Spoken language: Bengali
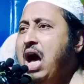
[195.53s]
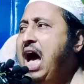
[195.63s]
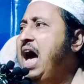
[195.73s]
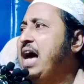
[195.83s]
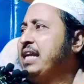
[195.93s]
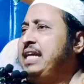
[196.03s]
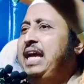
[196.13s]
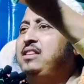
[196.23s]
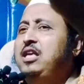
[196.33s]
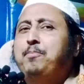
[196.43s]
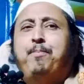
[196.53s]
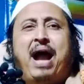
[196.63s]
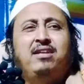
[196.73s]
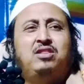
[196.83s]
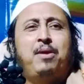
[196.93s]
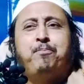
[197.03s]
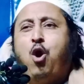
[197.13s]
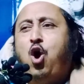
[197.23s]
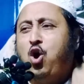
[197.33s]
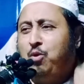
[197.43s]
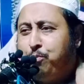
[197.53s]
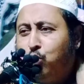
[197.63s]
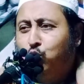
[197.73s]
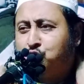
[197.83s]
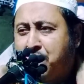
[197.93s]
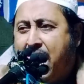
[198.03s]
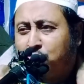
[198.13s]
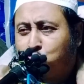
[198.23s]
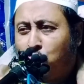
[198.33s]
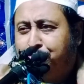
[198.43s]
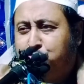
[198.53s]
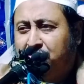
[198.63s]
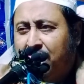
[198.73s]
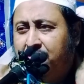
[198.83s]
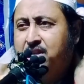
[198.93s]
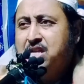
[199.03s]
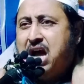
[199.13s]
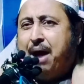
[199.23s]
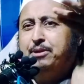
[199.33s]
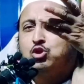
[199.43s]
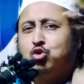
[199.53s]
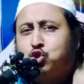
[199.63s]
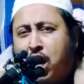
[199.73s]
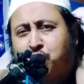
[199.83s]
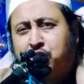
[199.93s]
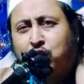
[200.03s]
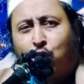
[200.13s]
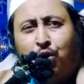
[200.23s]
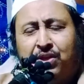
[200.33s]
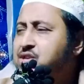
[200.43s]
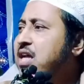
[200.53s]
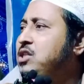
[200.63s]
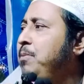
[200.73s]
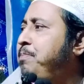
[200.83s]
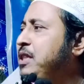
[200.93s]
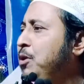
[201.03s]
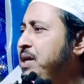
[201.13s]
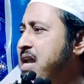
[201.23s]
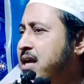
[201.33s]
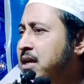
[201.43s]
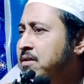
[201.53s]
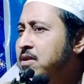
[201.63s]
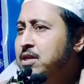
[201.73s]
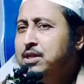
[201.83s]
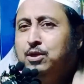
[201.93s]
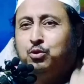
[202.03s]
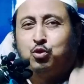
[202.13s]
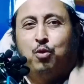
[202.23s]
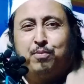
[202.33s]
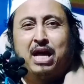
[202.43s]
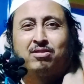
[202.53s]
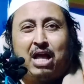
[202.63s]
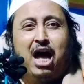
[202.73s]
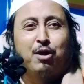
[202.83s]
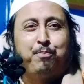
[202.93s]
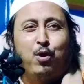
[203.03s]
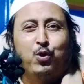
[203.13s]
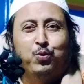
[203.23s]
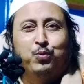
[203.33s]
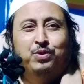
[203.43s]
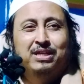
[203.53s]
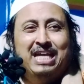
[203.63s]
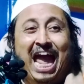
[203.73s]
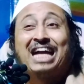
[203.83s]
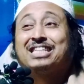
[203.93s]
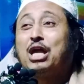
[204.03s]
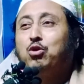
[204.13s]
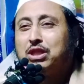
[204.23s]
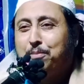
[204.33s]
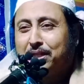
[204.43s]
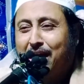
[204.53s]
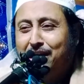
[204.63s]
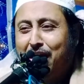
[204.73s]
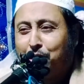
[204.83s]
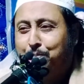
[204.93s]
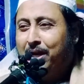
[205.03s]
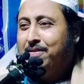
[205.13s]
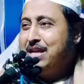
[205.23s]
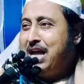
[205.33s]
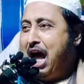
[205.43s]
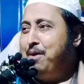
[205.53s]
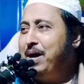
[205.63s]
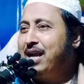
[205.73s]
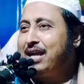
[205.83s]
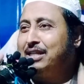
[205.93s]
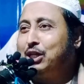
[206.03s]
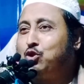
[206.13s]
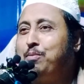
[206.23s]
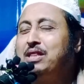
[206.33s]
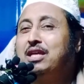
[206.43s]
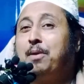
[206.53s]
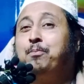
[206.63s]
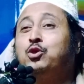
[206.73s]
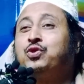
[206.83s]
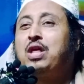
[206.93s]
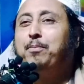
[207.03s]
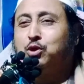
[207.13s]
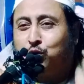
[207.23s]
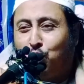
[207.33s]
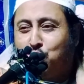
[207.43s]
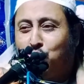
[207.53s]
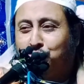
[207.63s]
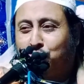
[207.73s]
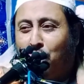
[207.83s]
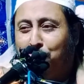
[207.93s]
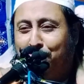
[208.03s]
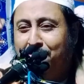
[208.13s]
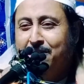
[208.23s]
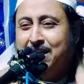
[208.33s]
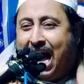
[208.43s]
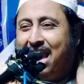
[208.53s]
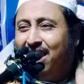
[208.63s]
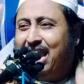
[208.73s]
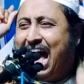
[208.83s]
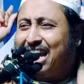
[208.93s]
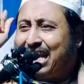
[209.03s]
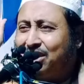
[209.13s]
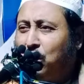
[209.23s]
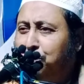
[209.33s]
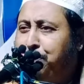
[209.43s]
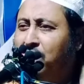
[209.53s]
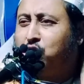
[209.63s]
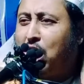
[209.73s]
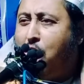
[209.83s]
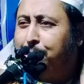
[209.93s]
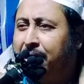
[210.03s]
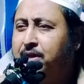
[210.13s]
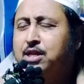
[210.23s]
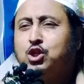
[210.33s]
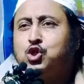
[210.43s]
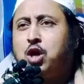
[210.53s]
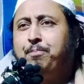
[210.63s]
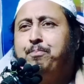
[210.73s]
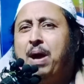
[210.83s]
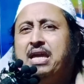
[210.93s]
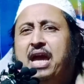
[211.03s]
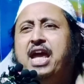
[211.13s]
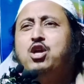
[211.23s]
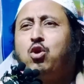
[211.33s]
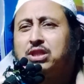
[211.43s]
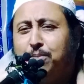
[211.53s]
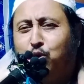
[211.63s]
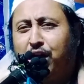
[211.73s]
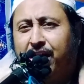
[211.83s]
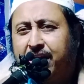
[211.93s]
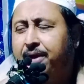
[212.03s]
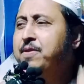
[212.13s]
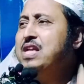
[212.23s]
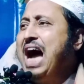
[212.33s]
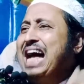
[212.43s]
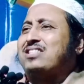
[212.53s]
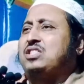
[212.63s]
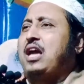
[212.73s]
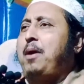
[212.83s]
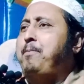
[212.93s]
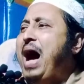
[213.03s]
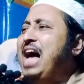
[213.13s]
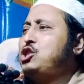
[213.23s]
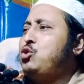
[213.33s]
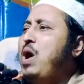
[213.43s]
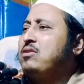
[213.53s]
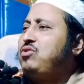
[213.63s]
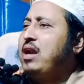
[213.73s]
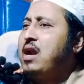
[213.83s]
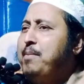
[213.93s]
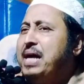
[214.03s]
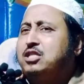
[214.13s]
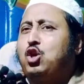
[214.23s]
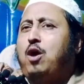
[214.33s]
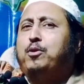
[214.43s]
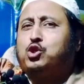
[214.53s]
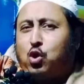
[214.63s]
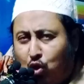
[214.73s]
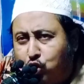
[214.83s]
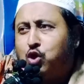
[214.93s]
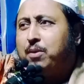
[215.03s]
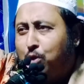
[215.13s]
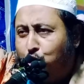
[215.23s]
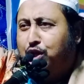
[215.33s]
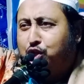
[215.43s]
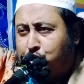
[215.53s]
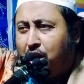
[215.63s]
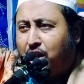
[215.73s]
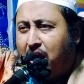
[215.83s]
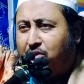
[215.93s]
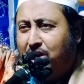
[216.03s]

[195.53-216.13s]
আর খেতি বাড়িতে ফল ফ্রুট শাক সবজিতে আমি সুসজ্জিত করে দিয়েছি পৃথিবীটাকে তোমরা তারপরেও একটা কথা মাথায় রাখবে আমার কাছে তোমাদিকে প্রত্যাবর্তন করতে হবে আল্লাহর কাছেই ফিরতে হবে সবাই এই কথা মনে রেখে আজ থেকে পাঁচ ওয়াক্তের নামাজি হব সকলে জোরে বলুন ইনশাল্লাহ